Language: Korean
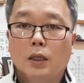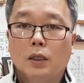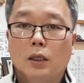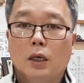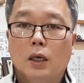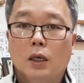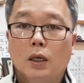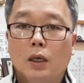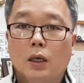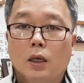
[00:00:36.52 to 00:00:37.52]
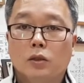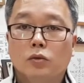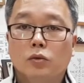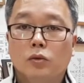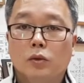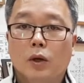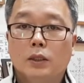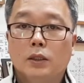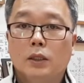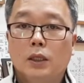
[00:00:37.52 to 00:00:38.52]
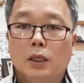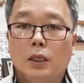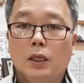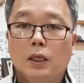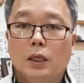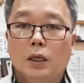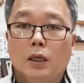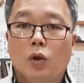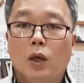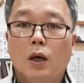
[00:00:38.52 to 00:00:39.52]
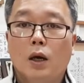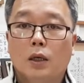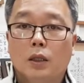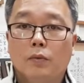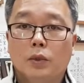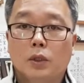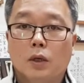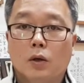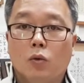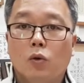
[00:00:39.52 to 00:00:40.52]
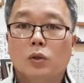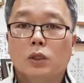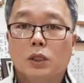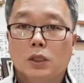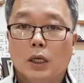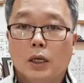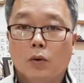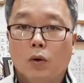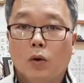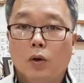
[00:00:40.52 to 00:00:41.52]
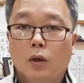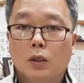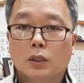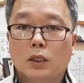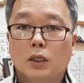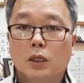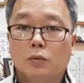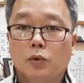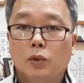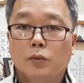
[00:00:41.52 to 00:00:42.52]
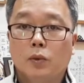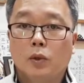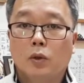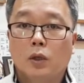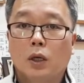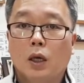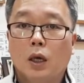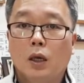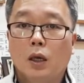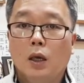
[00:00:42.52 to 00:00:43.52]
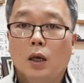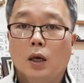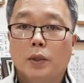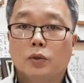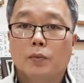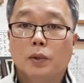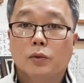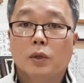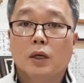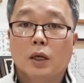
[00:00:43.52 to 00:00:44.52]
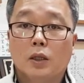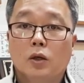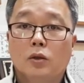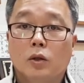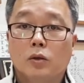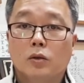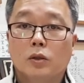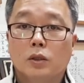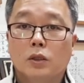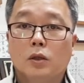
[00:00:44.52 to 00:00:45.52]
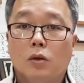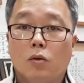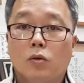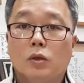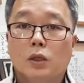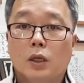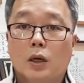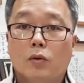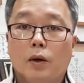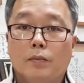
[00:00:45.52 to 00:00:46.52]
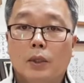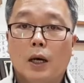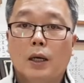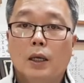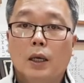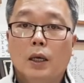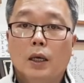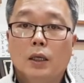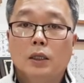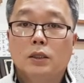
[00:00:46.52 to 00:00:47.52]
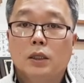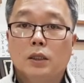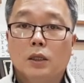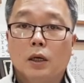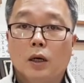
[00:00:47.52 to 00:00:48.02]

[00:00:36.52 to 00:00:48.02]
이게 척추 관절이 퇴행화가 되면서 골극이 자라고 사진에 보시면 이렇게 빼쭉빼쭉하게 튀어나오는 것을 골극이라고 합니다. 인체를